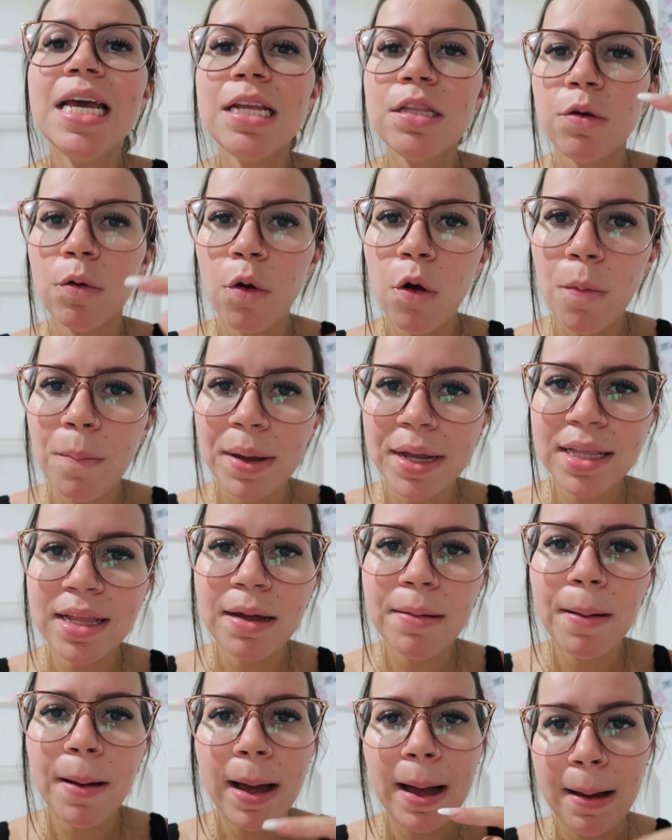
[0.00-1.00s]
Então
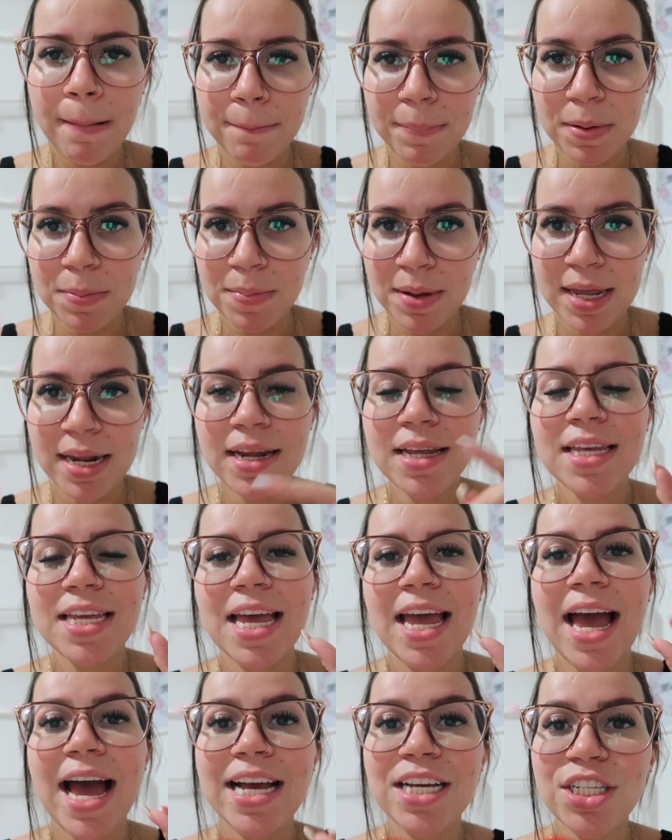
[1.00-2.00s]
comenta a primeira, que
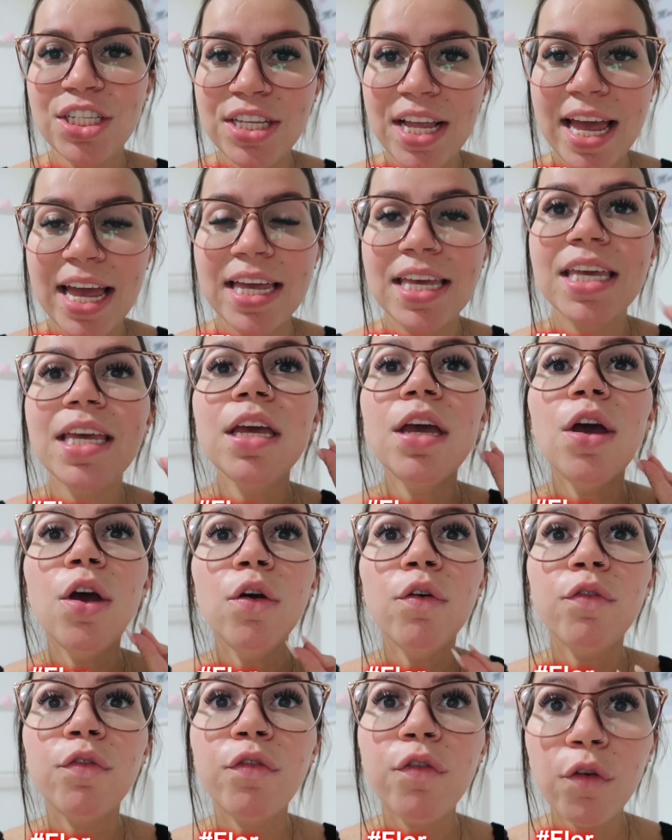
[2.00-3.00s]
é hashtag
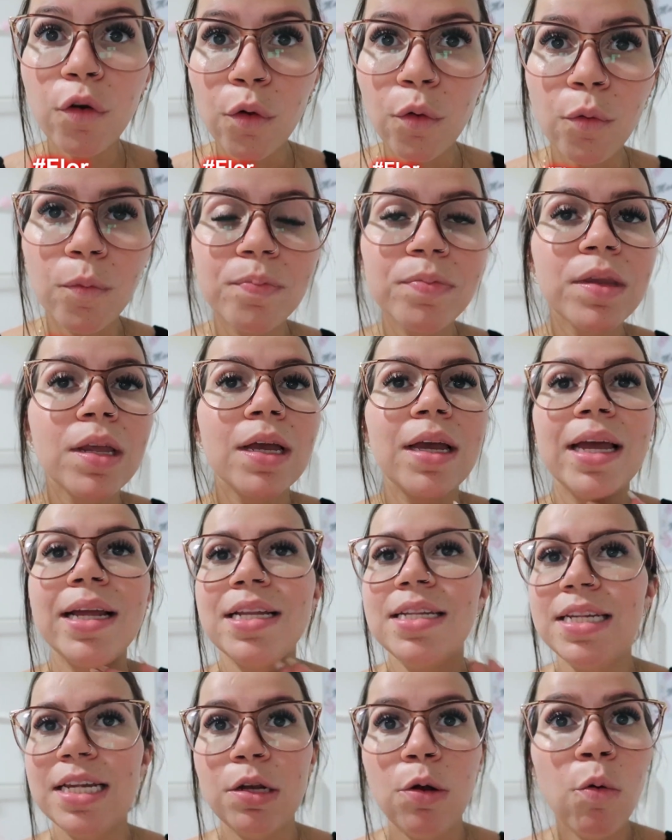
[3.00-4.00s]
flow. Quer
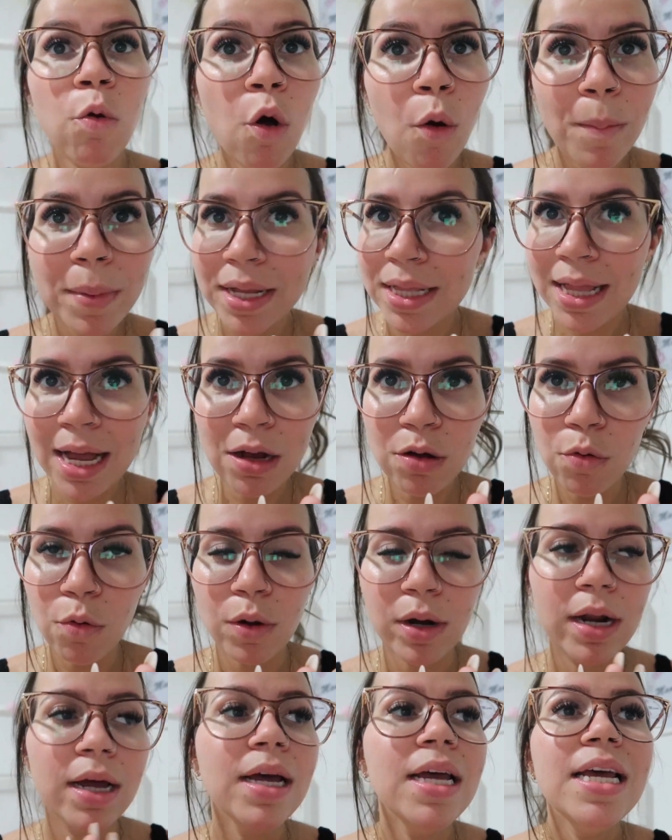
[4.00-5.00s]
dizer, não comenta
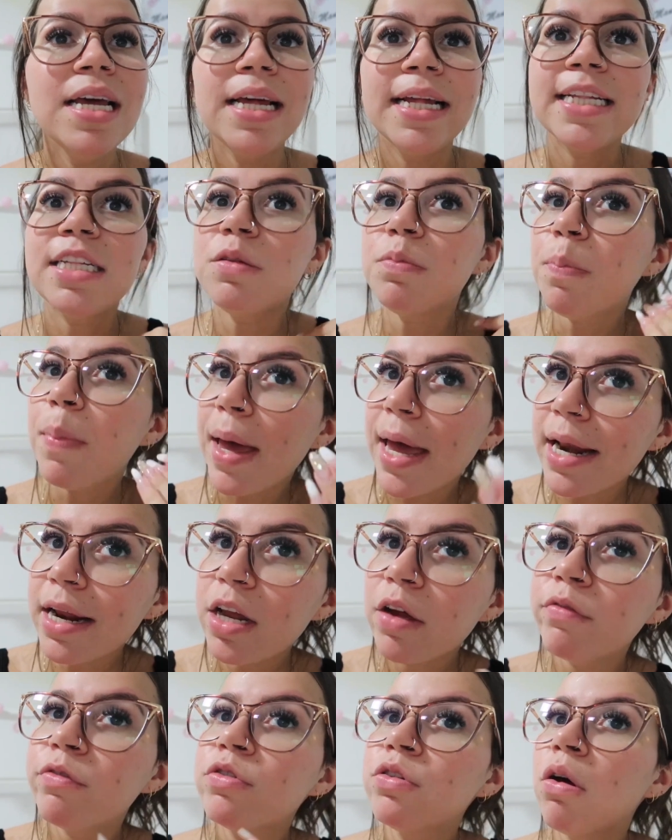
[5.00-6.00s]
agora. Espera
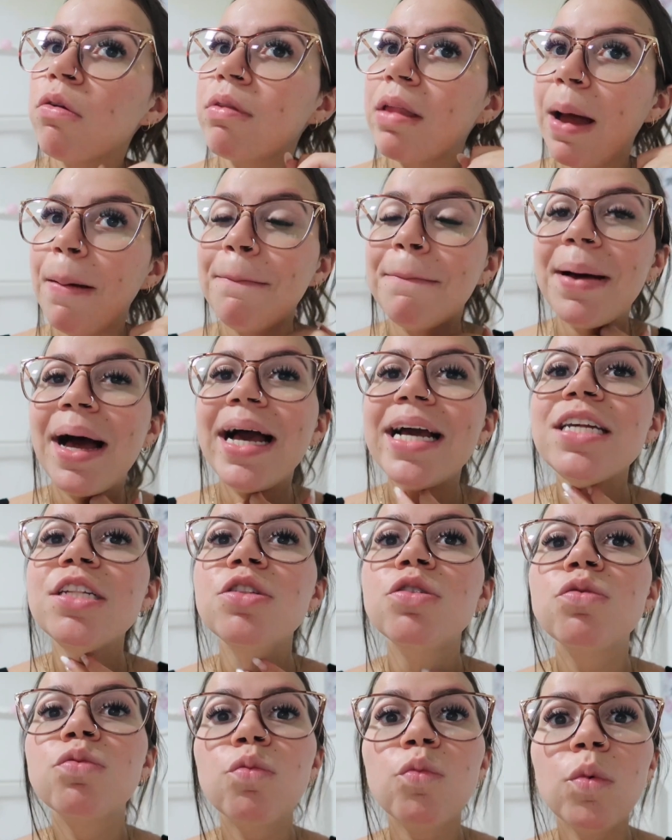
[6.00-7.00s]
que eu vou soltar
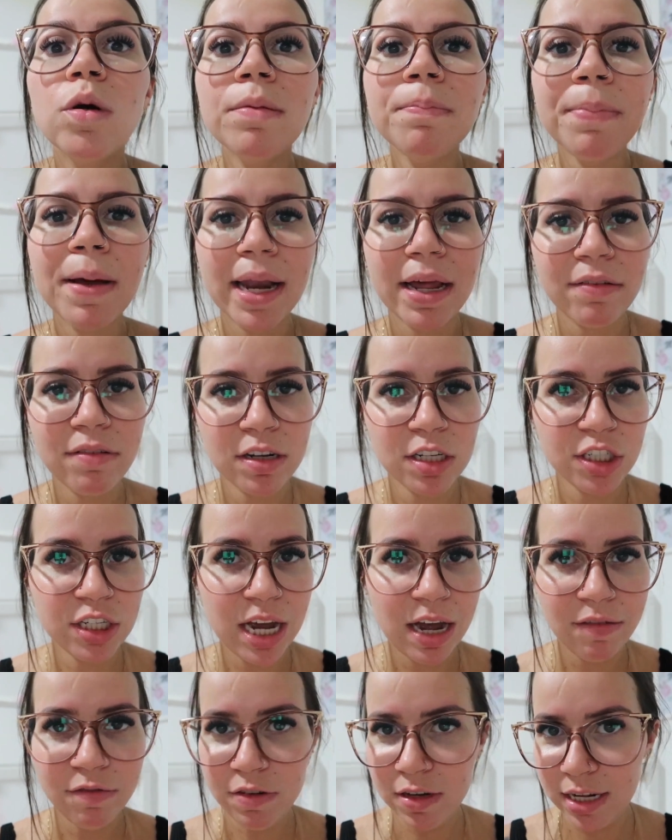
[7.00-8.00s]
mais uma
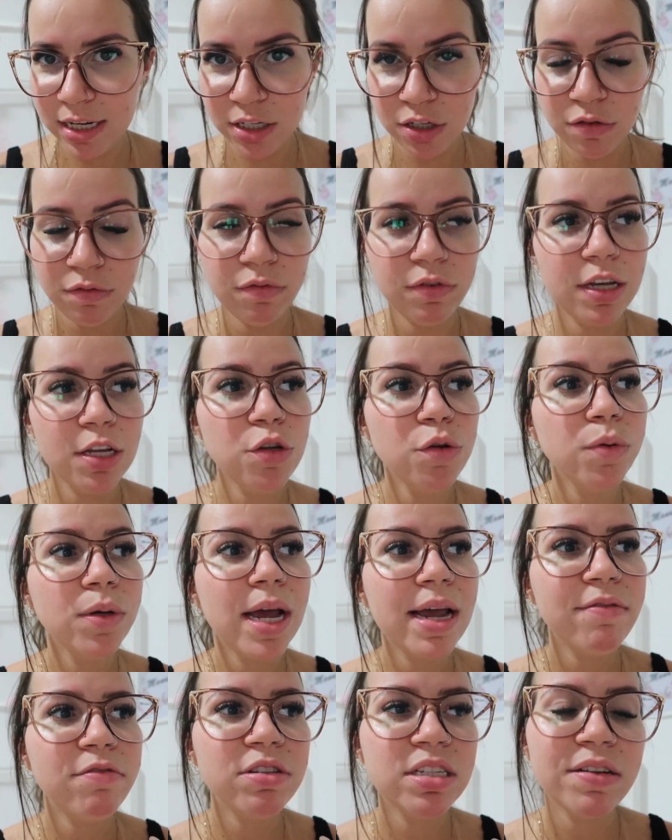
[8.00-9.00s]
palavra-chave neste vídeo e
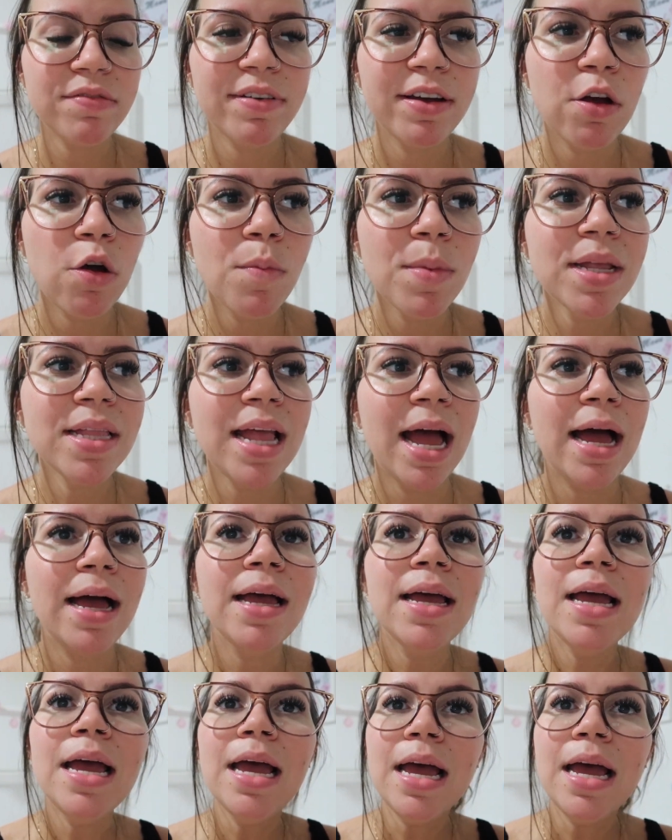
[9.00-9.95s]
aí você vai comentar.